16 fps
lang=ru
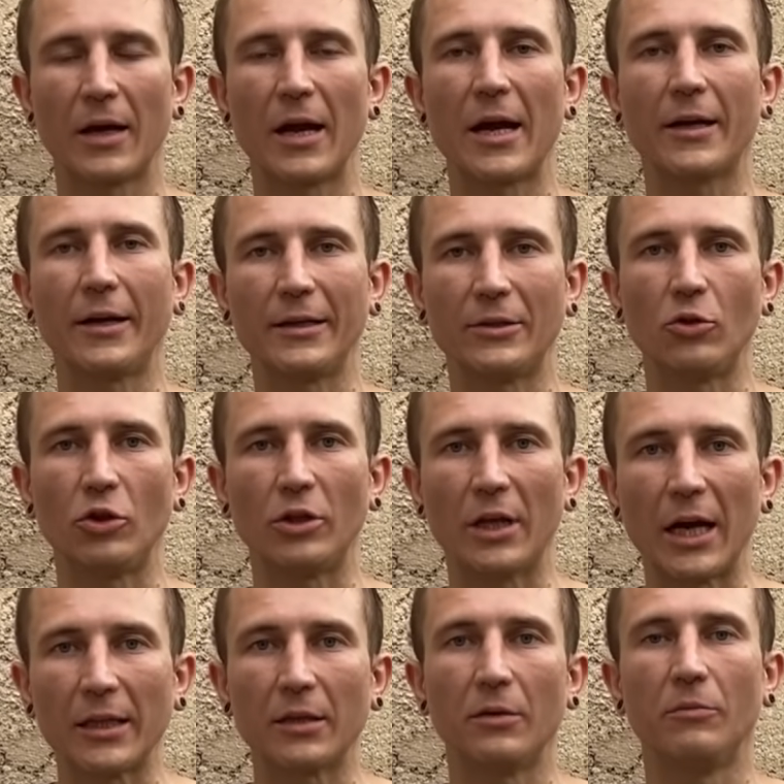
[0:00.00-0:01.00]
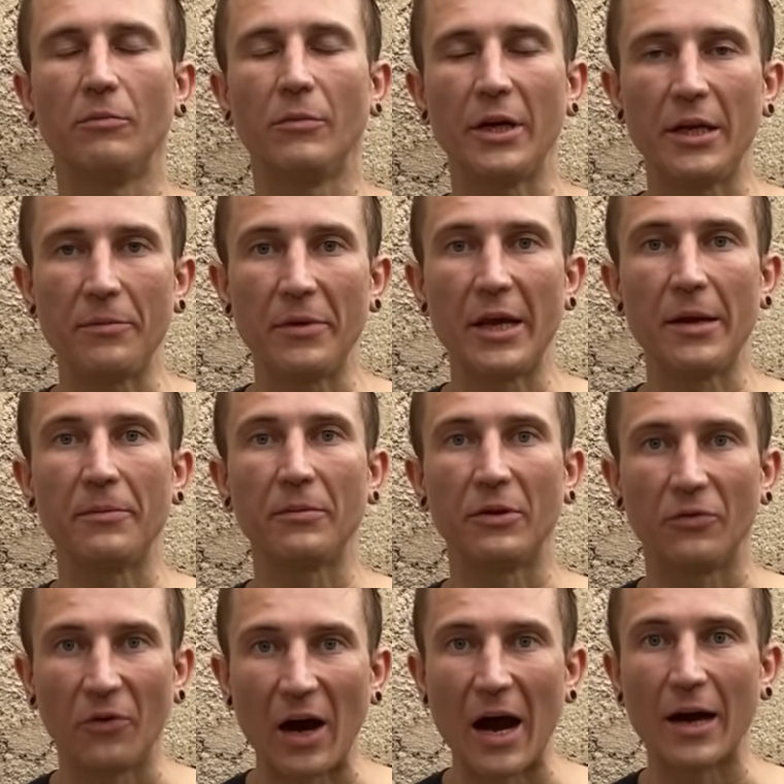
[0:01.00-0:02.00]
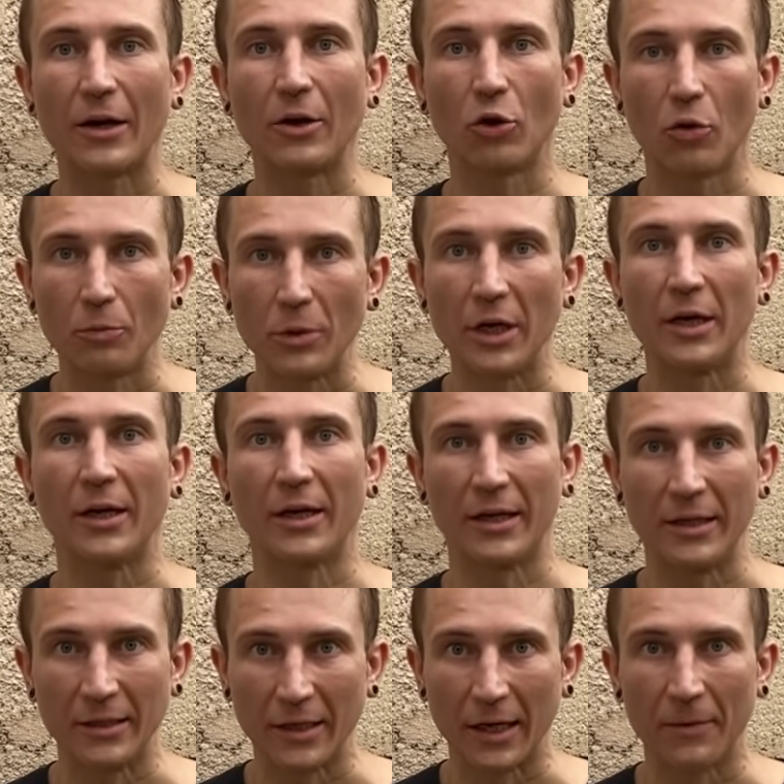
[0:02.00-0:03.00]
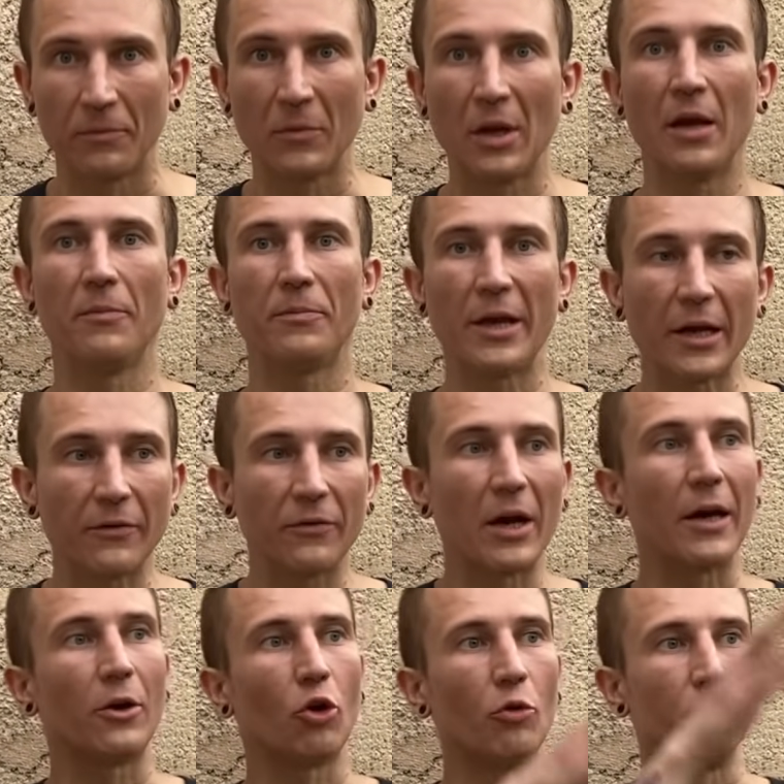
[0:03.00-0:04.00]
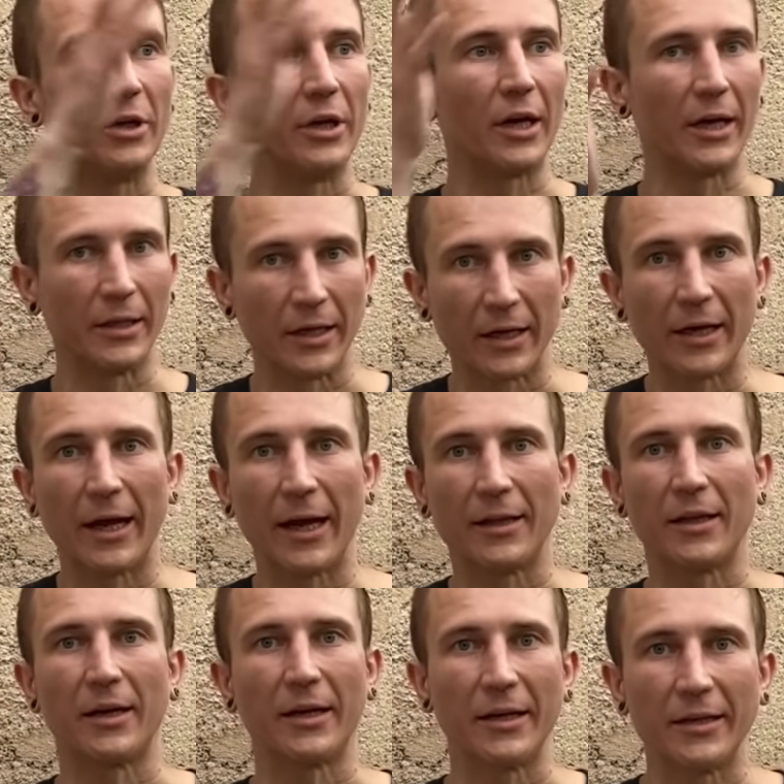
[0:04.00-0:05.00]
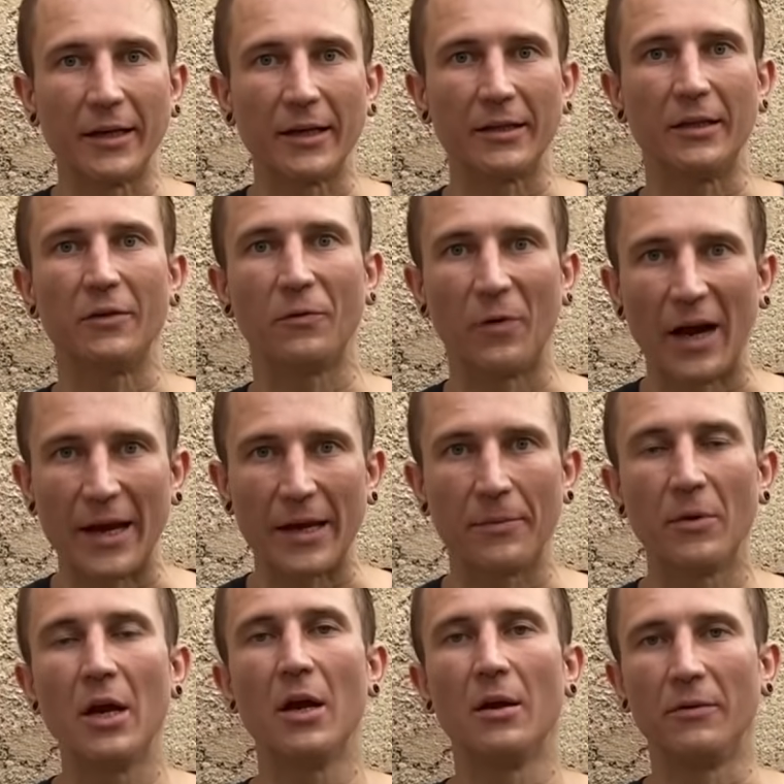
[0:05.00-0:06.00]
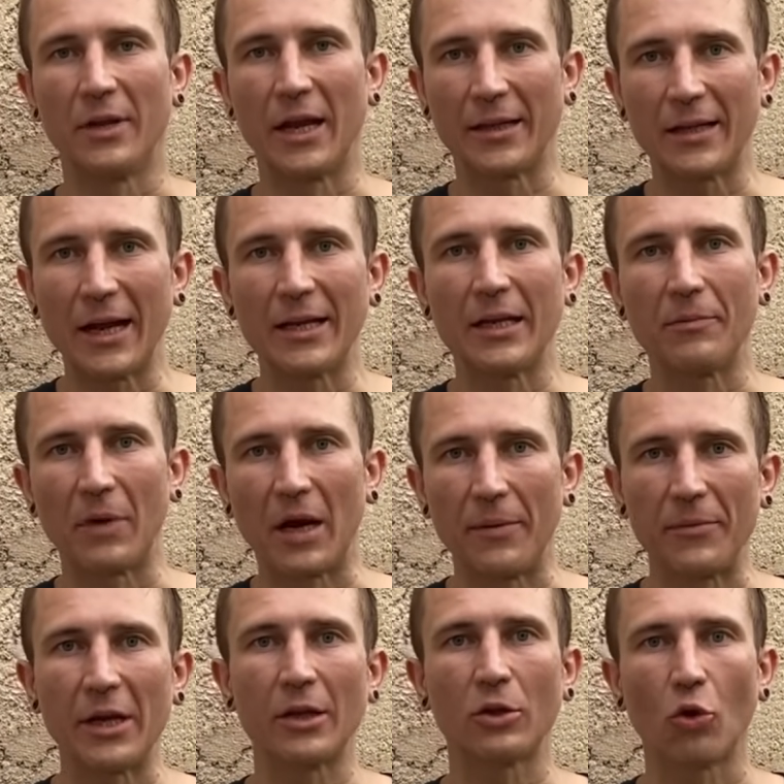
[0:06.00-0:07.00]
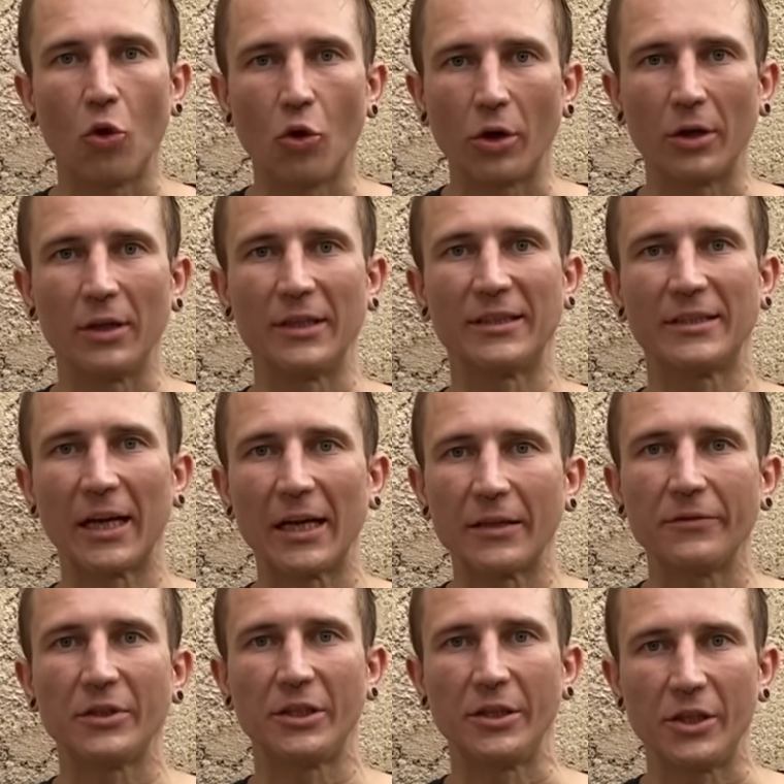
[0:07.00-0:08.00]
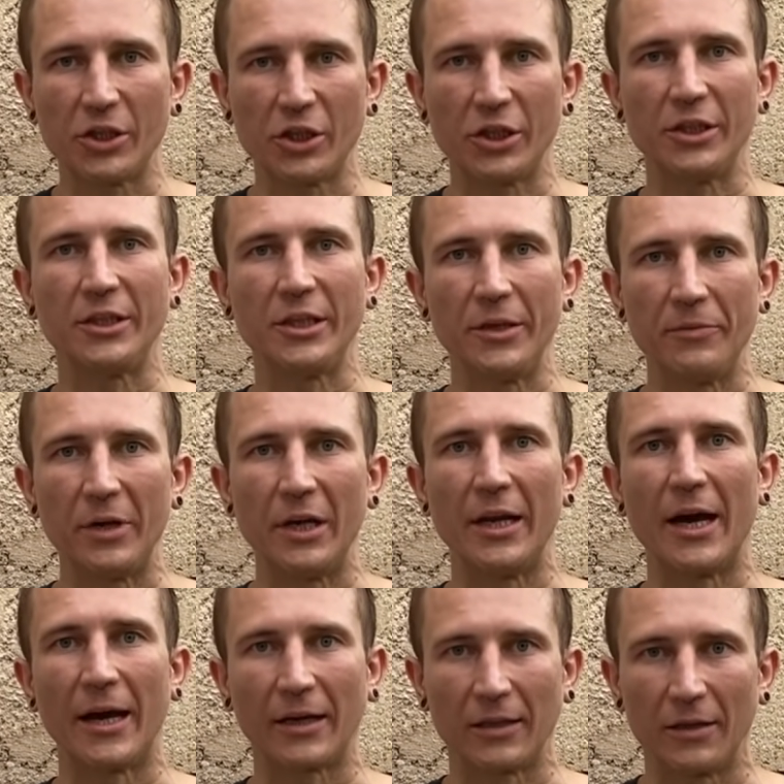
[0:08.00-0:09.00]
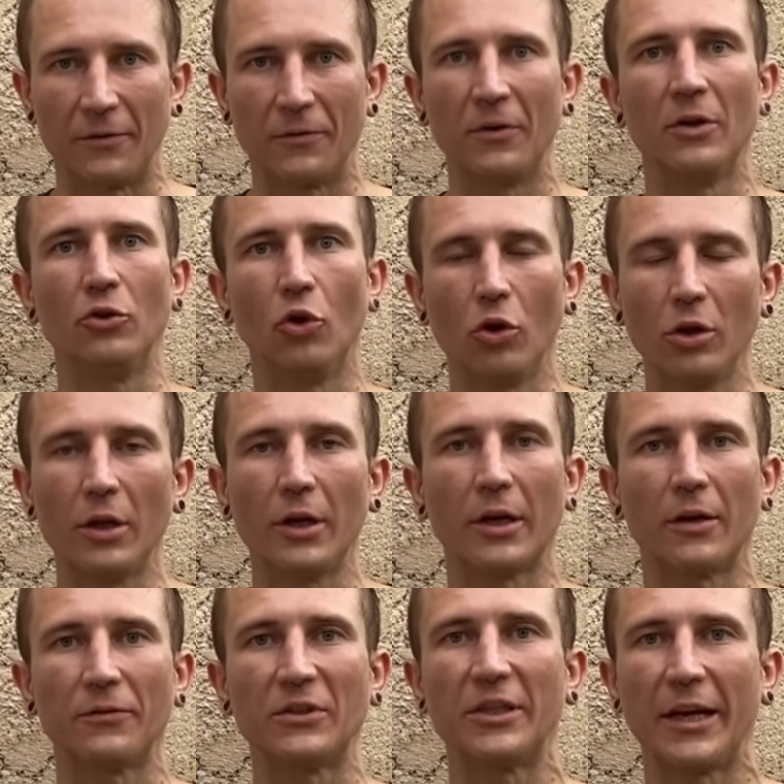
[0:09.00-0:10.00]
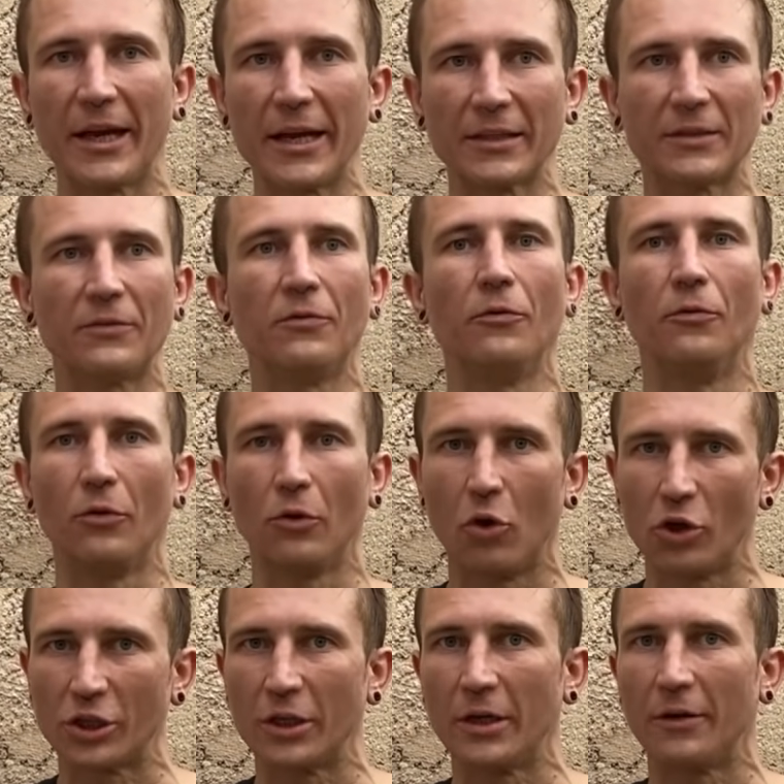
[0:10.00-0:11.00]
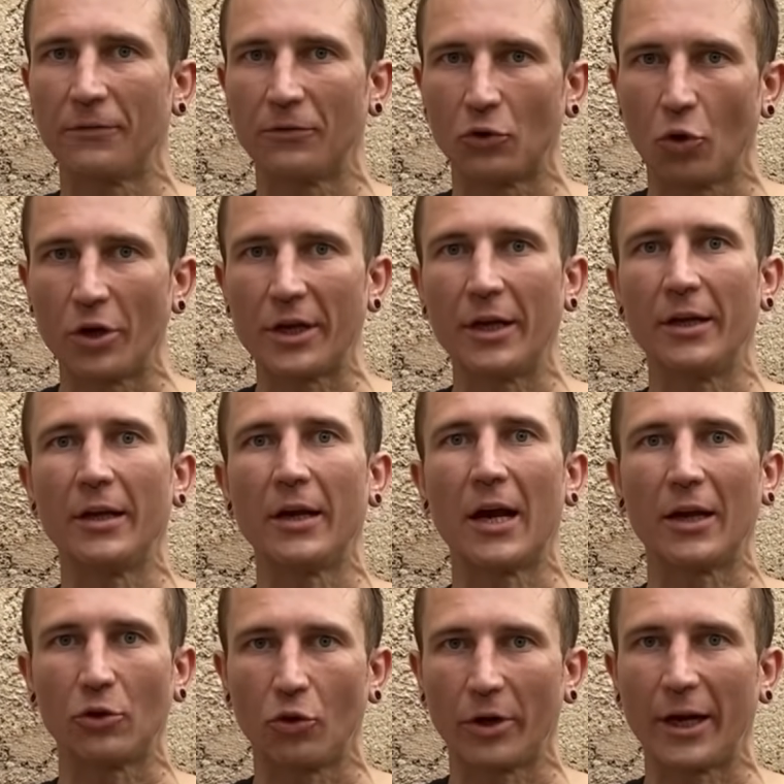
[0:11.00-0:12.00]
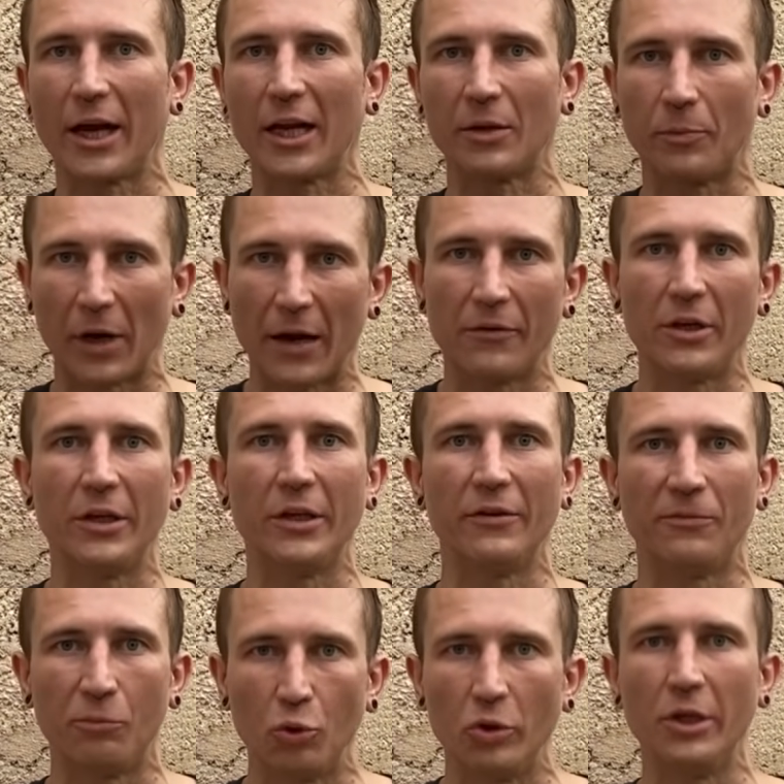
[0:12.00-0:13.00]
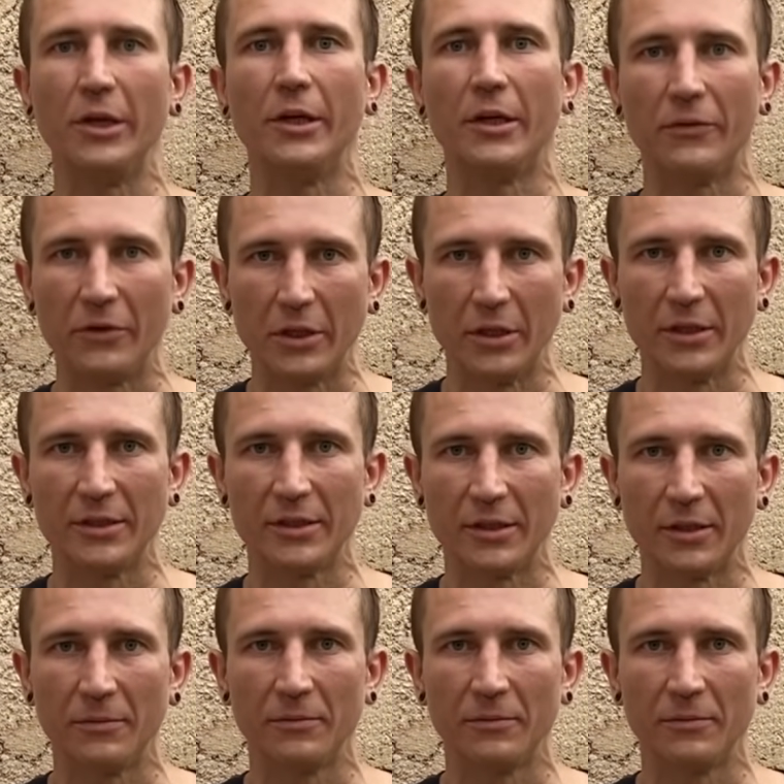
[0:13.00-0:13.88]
Как результат, мы имеем два огромных рынка. Первый огромный рынок – это рынок DeFi. На данный момент около 126 миллиардов долларов средств вложено в токены, которые отправлены в пулы ликвидности.